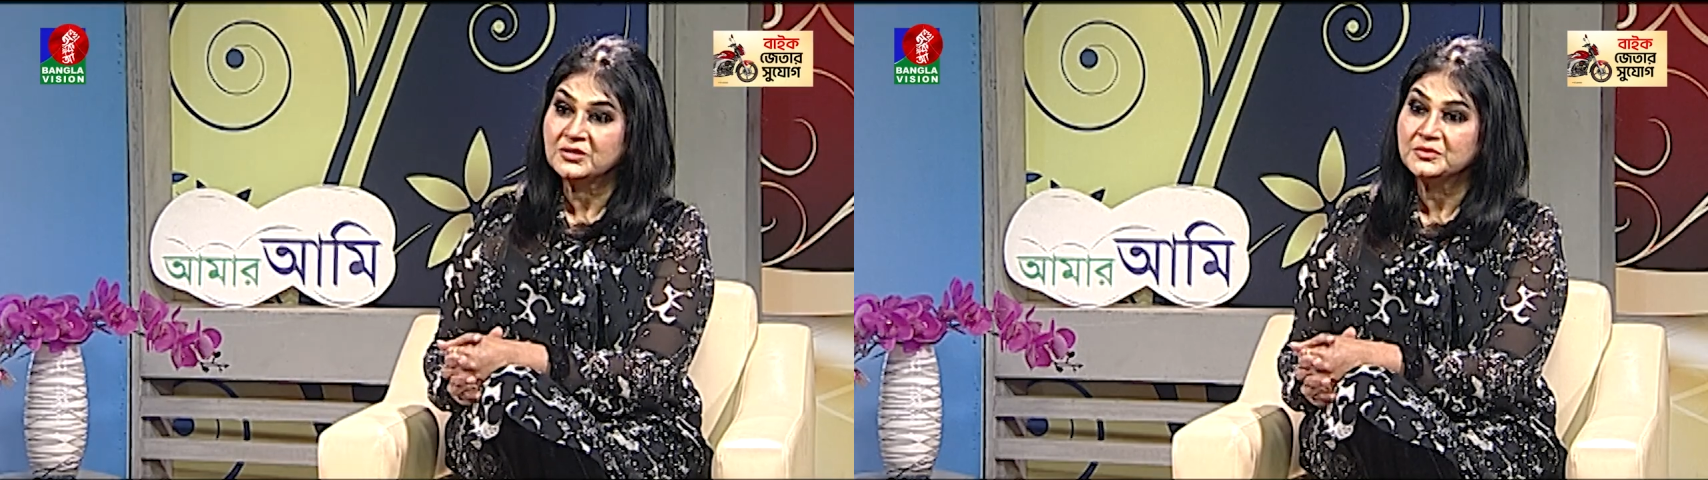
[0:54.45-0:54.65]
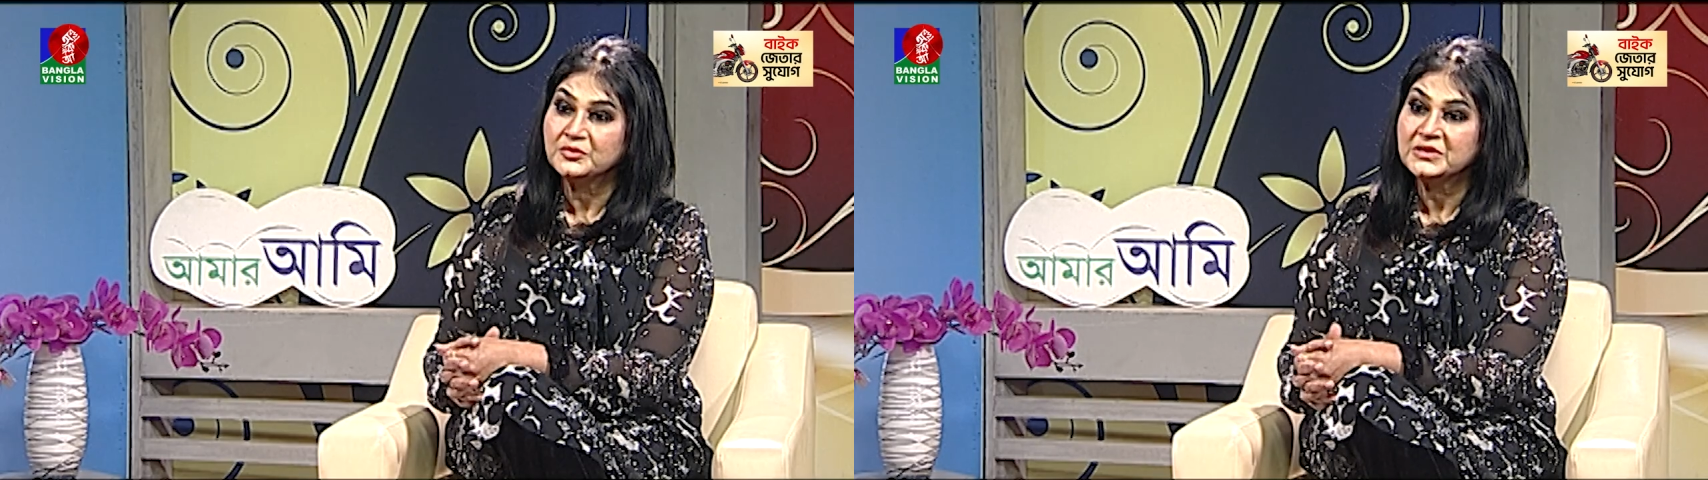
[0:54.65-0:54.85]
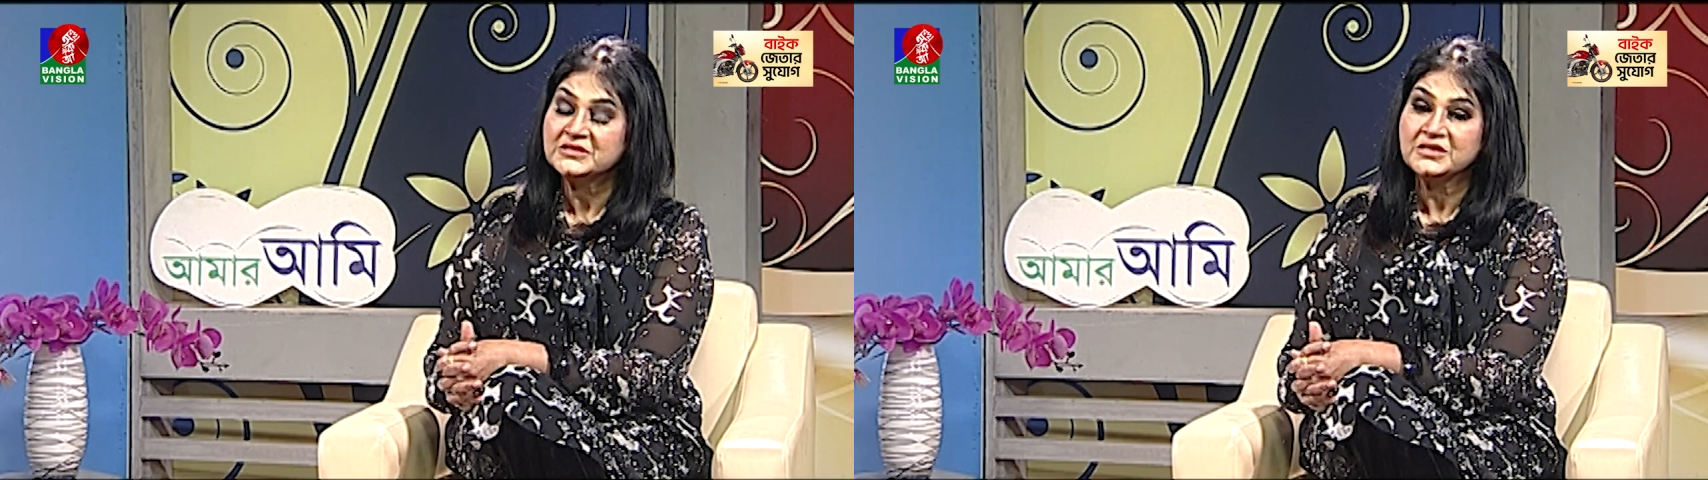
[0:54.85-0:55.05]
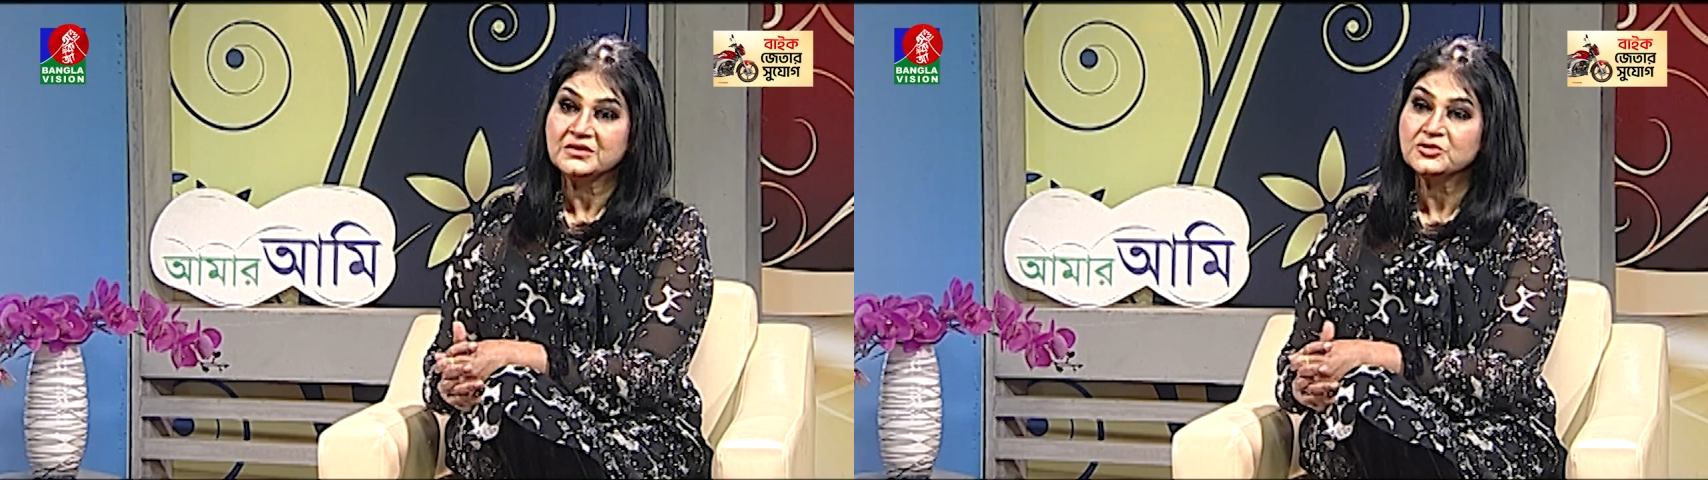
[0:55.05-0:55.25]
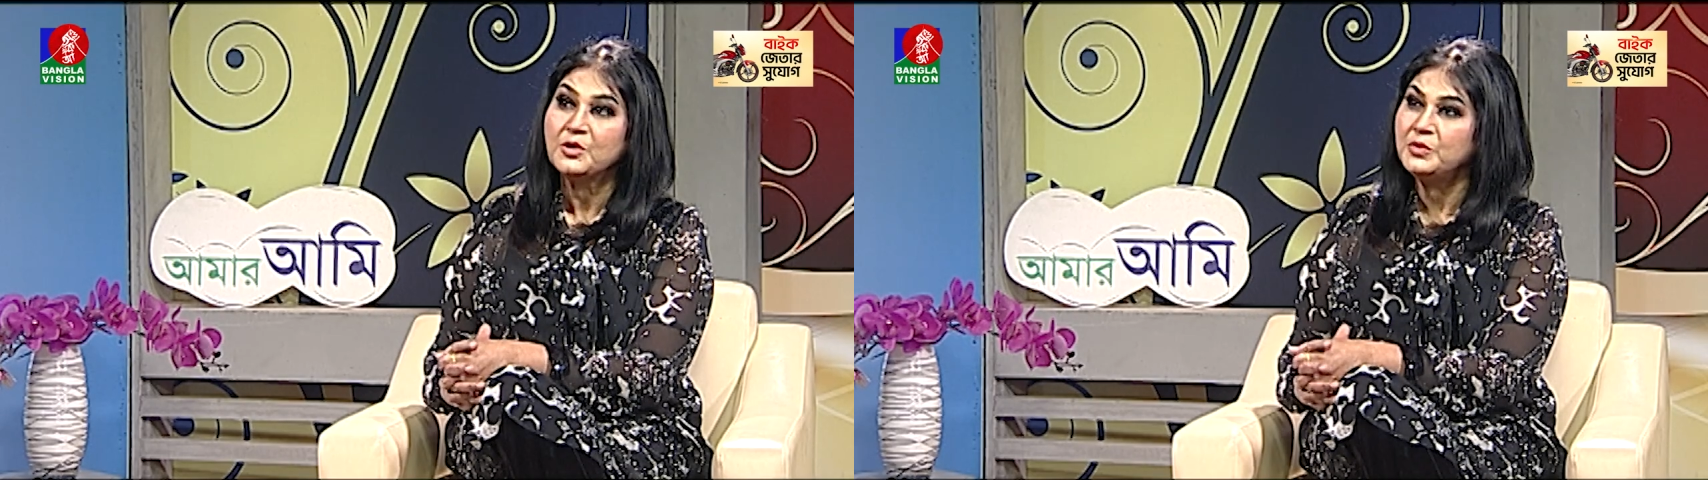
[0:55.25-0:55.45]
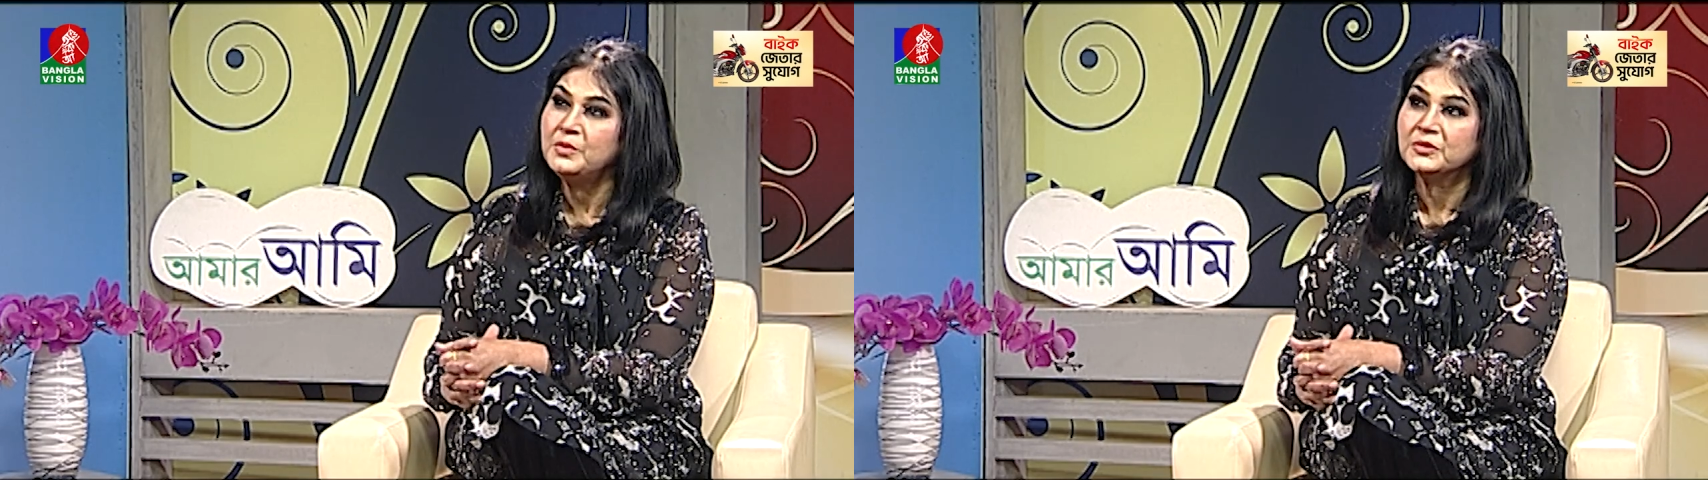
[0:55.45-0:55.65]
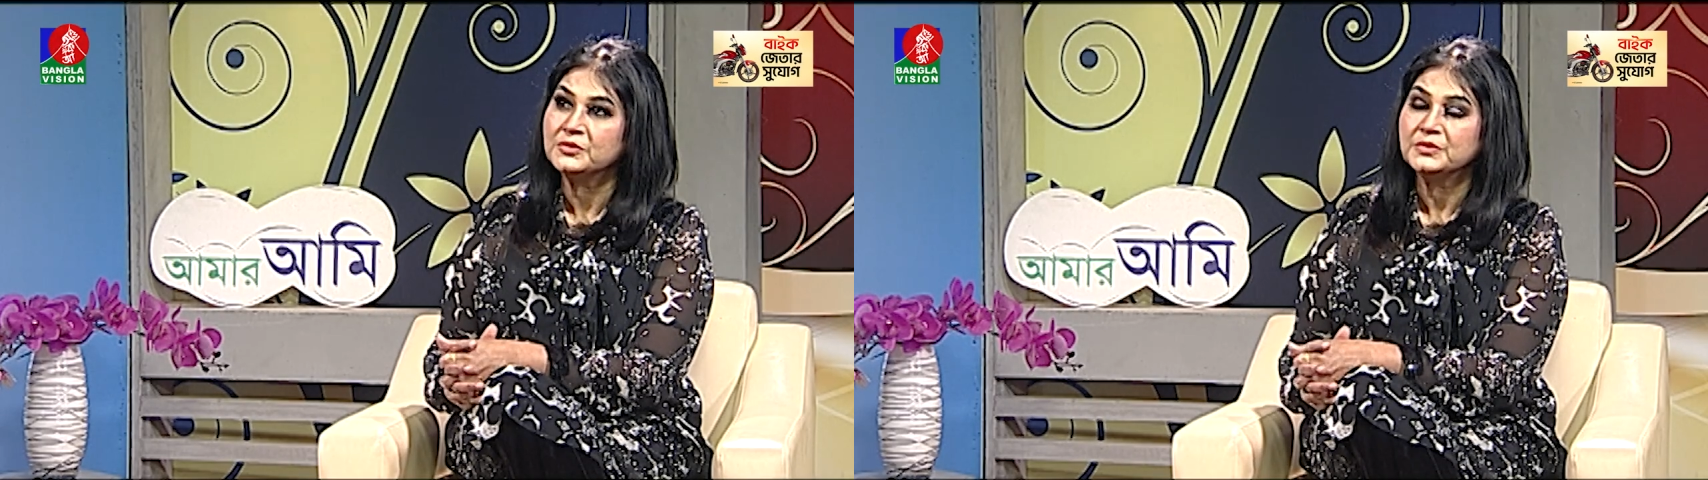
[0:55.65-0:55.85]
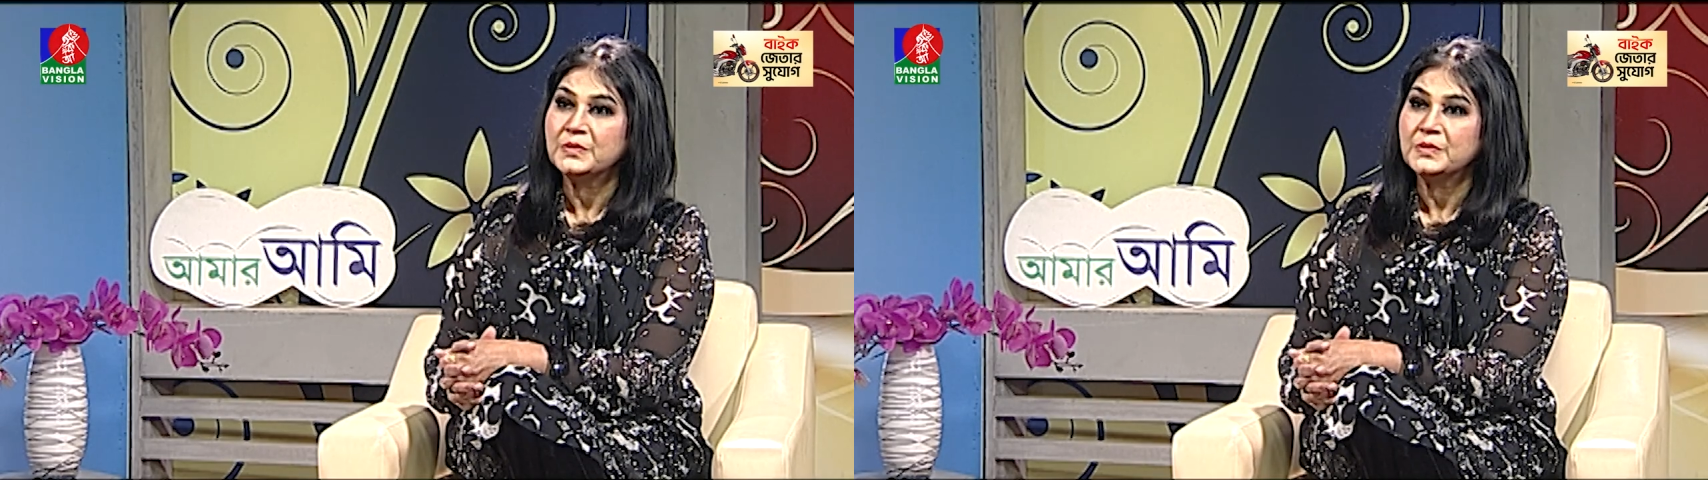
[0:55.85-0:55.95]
কথা বলেছিলেন সম্ভবত